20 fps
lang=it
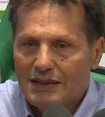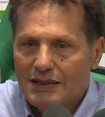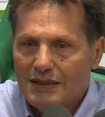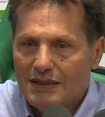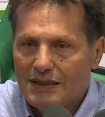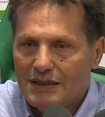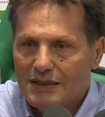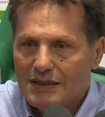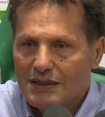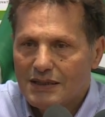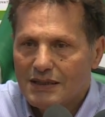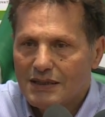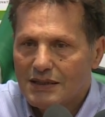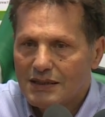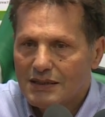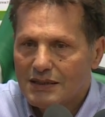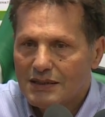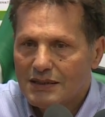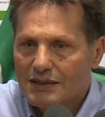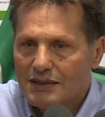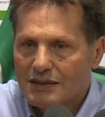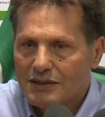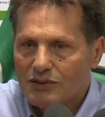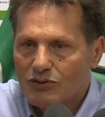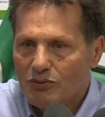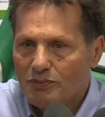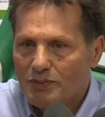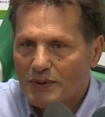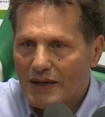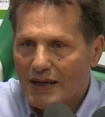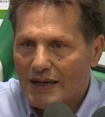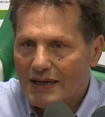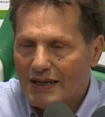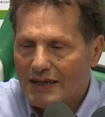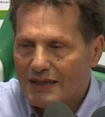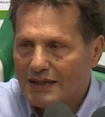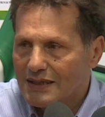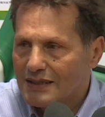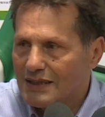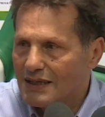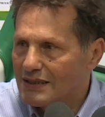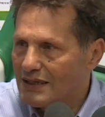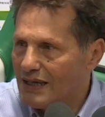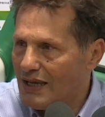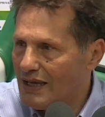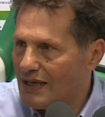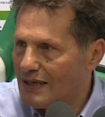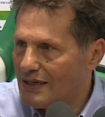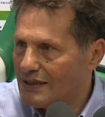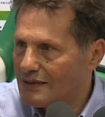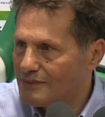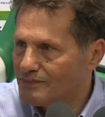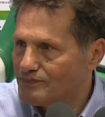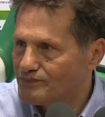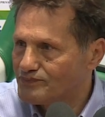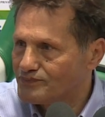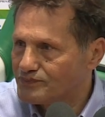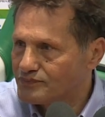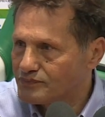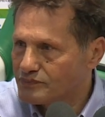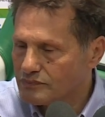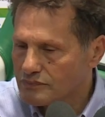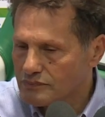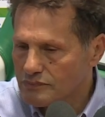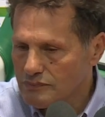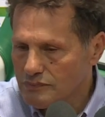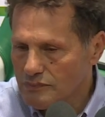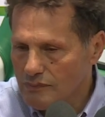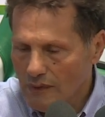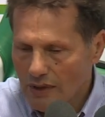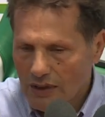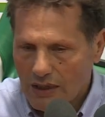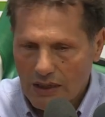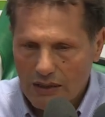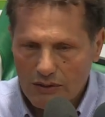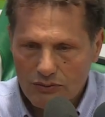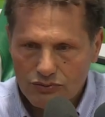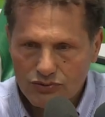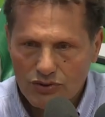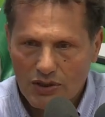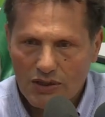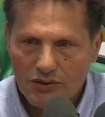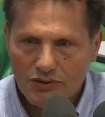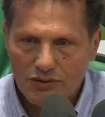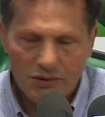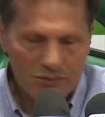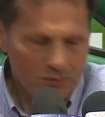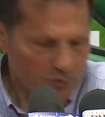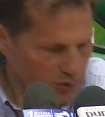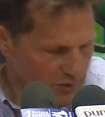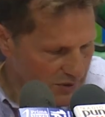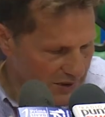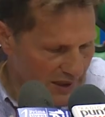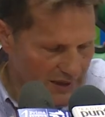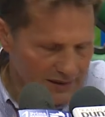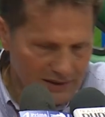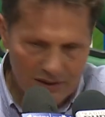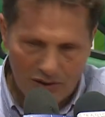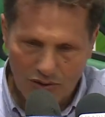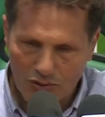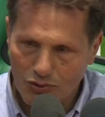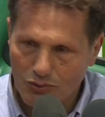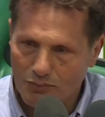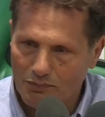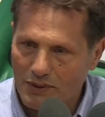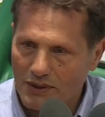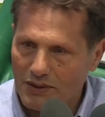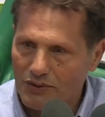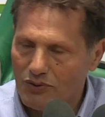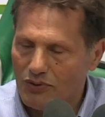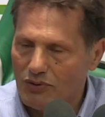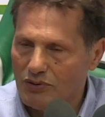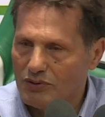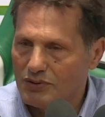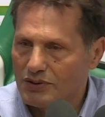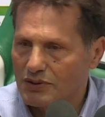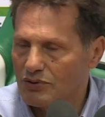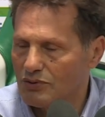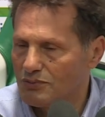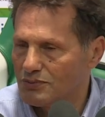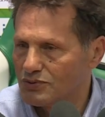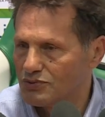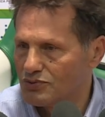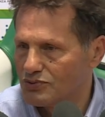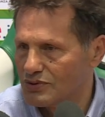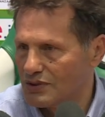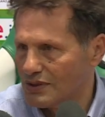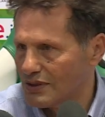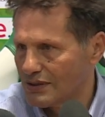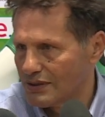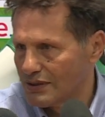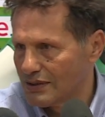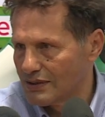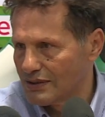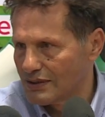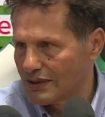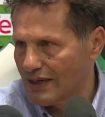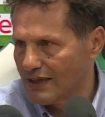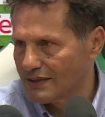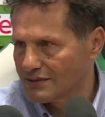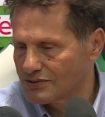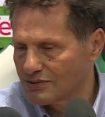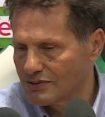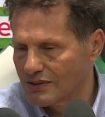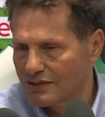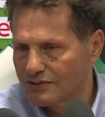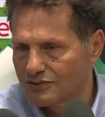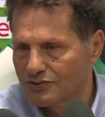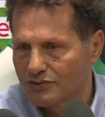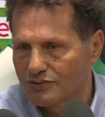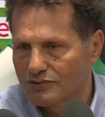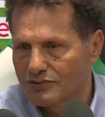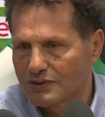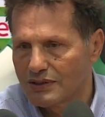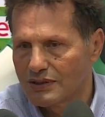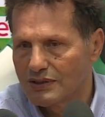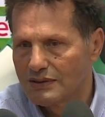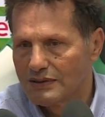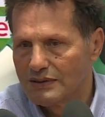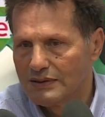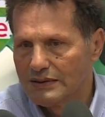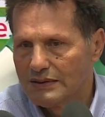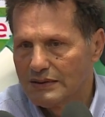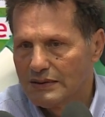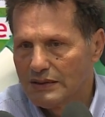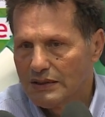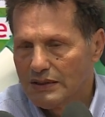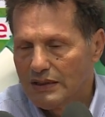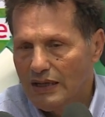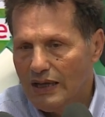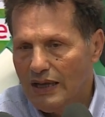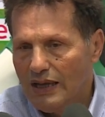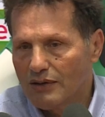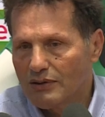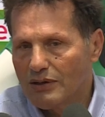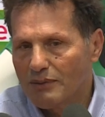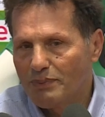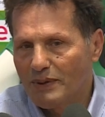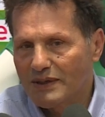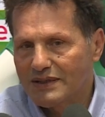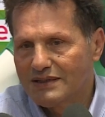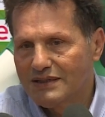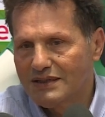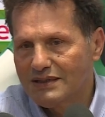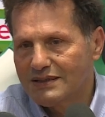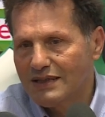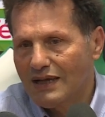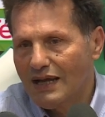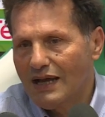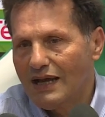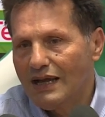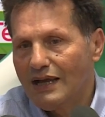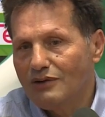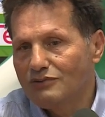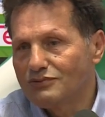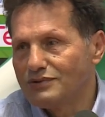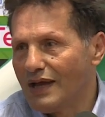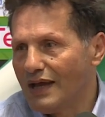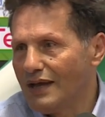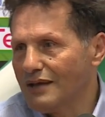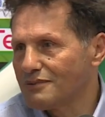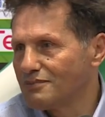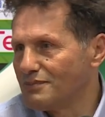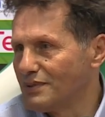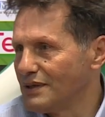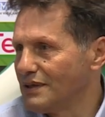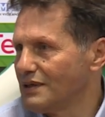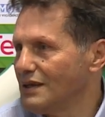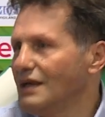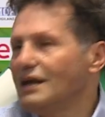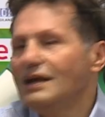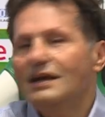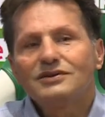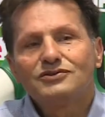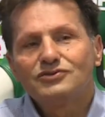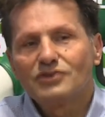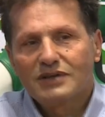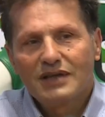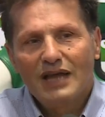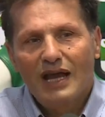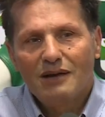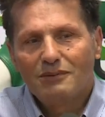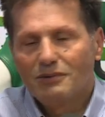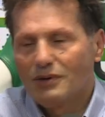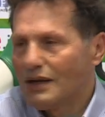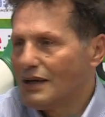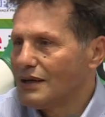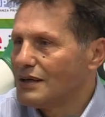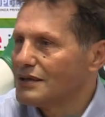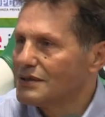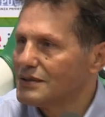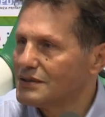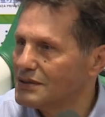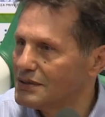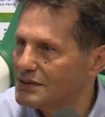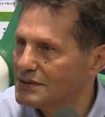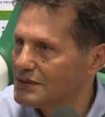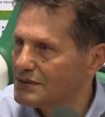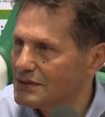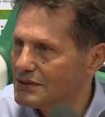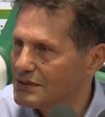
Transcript: eh, recuperare anche Daniele, che è un giocatore importante con, per noi, come tutto il resto d'altronde. È una partita, è un derby, eh, giochiamola, eh,